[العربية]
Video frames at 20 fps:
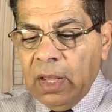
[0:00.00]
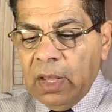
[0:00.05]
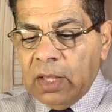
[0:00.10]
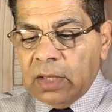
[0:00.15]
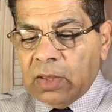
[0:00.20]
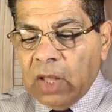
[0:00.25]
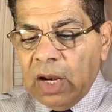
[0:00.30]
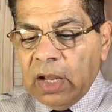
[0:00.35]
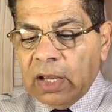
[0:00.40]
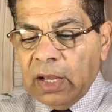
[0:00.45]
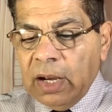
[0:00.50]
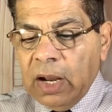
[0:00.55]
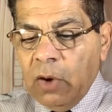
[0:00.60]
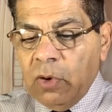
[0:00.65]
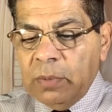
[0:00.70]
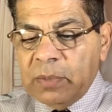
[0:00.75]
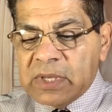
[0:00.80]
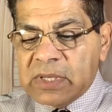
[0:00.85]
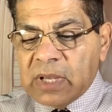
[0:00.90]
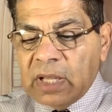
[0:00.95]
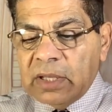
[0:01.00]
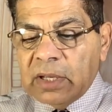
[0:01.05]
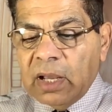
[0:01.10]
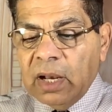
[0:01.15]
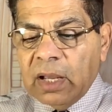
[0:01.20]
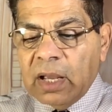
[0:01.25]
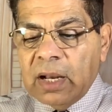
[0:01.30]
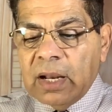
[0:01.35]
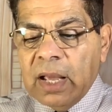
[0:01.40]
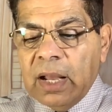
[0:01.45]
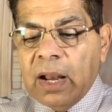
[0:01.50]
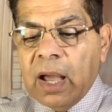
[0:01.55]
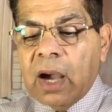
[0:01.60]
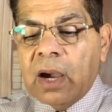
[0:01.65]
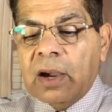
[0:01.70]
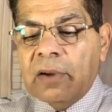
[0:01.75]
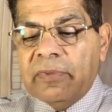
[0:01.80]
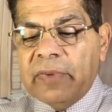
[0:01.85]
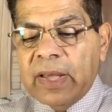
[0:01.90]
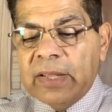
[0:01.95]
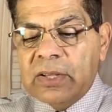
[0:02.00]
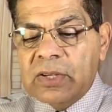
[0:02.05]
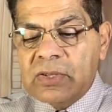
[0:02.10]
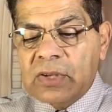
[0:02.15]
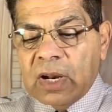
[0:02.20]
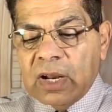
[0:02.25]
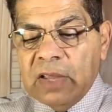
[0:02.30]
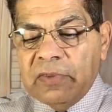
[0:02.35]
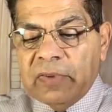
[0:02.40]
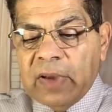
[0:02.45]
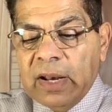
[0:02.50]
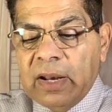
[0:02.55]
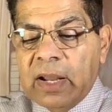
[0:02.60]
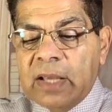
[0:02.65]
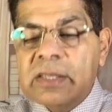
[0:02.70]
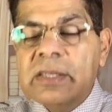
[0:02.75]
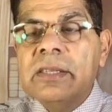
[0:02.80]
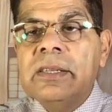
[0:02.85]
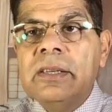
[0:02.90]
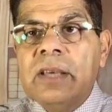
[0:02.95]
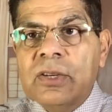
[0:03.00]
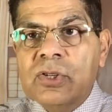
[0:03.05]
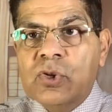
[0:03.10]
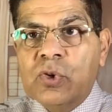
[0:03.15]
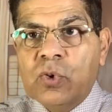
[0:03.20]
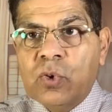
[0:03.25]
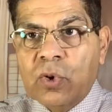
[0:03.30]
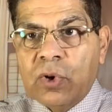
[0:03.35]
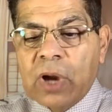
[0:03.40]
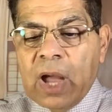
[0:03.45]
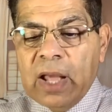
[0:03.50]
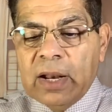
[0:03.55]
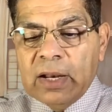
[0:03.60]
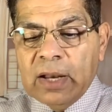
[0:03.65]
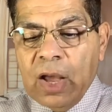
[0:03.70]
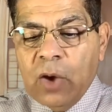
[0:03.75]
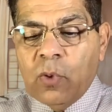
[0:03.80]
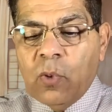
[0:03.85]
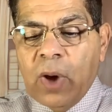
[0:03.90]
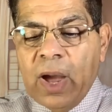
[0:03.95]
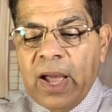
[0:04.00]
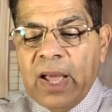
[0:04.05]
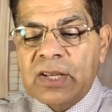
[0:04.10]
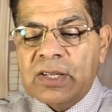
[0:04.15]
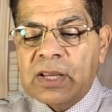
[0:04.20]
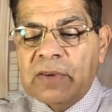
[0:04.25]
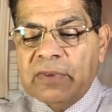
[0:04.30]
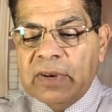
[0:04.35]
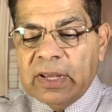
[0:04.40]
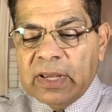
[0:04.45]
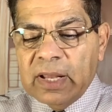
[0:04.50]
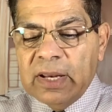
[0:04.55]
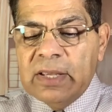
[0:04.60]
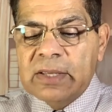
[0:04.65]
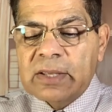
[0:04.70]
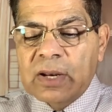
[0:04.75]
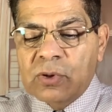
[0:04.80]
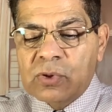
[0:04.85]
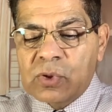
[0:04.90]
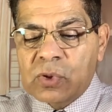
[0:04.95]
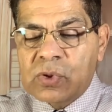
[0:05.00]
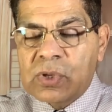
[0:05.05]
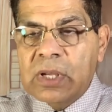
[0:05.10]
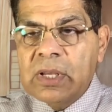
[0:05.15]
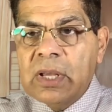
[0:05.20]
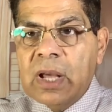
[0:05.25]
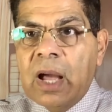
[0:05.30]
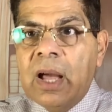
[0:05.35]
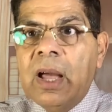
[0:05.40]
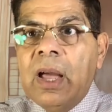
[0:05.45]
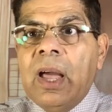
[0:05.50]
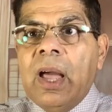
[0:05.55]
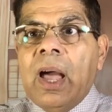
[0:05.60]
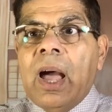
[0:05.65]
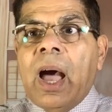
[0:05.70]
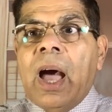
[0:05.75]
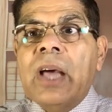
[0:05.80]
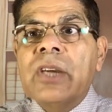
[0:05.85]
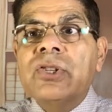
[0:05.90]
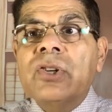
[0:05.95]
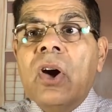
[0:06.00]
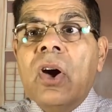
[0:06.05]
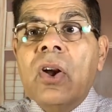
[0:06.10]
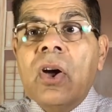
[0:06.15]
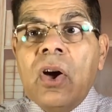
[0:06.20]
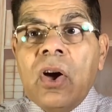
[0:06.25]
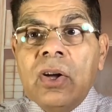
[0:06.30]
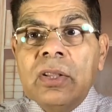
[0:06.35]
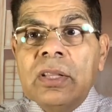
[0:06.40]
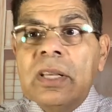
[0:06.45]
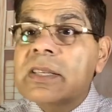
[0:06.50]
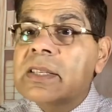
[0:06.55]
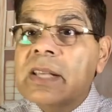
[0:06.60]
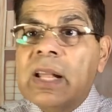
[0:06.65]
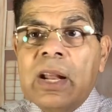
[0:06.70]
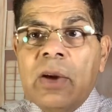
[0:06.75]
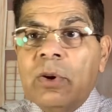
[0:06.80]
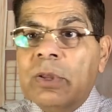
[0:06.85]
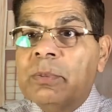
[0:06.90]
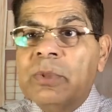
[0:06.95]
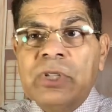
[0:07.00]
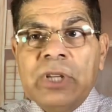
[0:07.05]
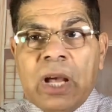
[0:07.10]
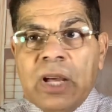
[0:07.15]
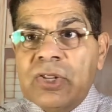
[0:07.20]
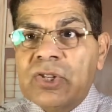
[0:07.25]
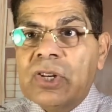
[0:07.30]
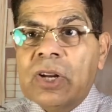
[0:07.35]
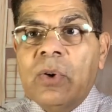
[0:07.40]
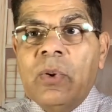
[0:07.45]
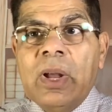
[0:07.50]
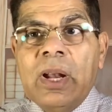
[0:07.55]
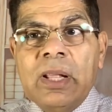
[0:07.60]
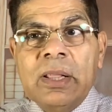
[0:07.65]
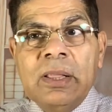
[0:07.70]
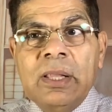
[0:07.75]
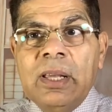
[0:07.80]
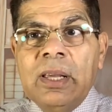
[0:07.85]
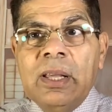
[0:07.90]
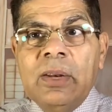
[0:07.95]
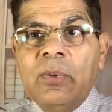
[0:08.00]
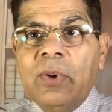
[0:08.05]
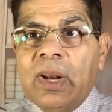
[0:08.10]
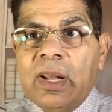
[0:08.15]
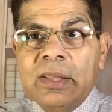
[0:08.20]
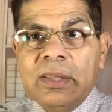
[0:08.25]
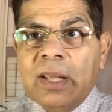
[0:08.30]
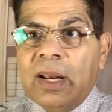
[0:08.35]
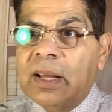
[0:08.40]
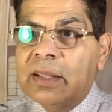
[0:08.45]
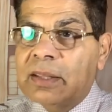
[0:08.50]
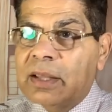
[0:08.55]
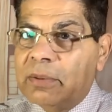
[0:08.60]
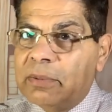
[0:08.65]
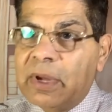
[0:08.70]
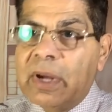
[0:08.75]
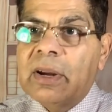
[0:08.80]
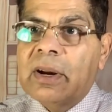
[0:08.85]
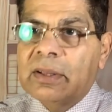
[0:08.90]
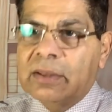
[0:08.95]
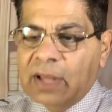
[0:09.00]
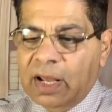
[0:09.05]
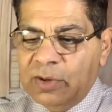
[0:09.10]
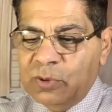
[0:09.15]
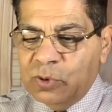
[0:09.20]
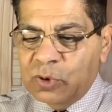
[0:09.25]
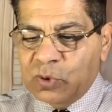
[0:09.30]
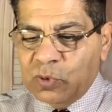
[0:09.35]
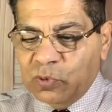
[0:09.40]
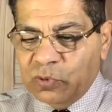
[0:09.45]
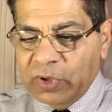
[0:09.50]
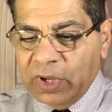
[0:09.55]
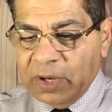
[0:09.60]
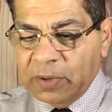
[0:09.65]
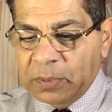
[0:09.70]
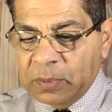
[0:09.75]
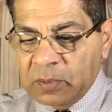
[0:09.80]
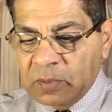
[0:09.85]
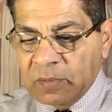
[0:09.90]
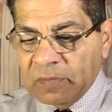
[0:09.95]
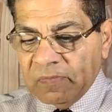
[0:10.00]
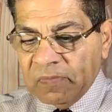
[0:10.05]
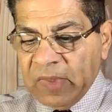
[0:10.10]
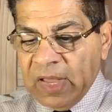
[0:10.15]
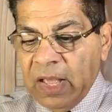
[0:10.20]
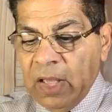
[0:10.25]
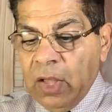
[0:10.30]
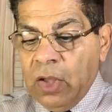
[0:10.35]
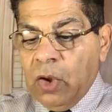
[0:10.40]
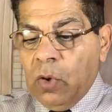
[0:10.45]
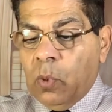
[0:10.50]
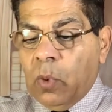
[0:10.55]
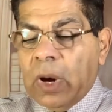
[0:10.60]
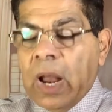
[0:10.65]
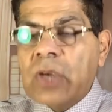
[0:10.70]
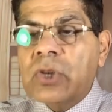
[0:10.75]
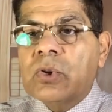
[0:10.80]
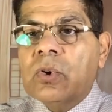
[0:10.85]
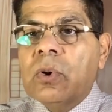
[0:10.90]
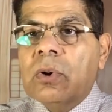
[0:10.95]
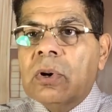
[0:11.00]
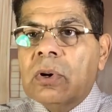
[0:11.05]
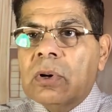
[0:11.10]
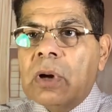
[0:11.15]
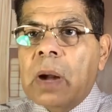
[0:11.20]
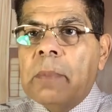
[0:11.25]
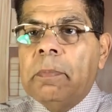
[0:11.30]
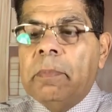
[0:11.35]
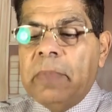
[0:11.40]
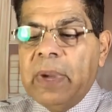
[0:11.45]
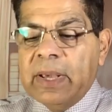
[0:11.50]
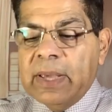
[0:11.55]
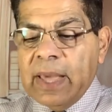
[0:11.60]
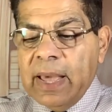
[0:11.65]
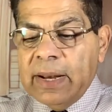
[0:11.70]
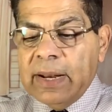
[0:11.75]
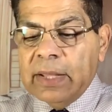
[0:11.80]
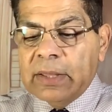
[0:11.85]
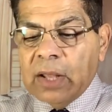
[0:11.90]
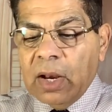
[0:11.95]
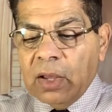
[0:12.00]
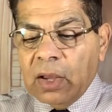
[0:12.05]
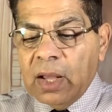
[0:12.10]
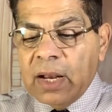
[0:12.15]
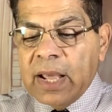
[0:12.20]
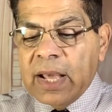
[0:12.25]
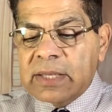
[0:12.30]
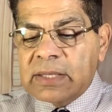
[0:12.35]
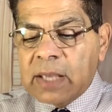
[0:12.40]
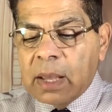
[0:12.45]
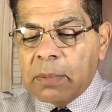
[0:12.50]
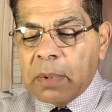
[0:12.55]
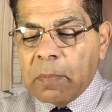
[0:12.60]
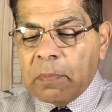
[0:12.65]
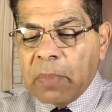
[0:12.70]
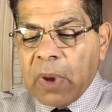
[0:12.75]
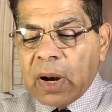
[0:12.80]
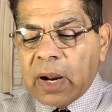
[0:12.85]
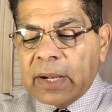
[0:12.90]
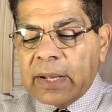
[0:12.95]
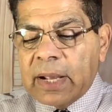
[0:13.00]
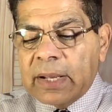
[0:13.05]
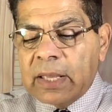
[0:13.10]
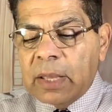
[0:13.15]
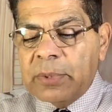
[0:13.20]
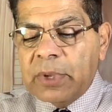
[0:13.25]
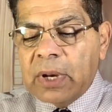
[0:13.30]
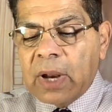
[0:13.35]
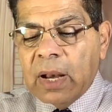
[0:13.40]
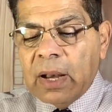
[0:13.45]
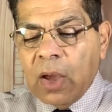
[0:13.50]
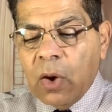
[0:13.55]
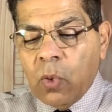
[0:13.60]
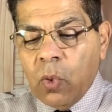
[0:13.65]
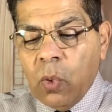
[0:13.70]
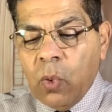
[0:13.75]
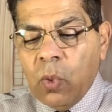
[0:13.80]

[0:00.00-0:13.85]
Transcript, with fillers: التعليق الاول من صديق القناه الاخ فادي ظريف الذي يذكر انه عاش في الكنيسه الارثوذكسيه عشرات السنوات مش 10 ولا 2 ولا 3 اقرا التعليق وشوف يعني ونشكر الرب كانت القناة سبب بركة كبيرة له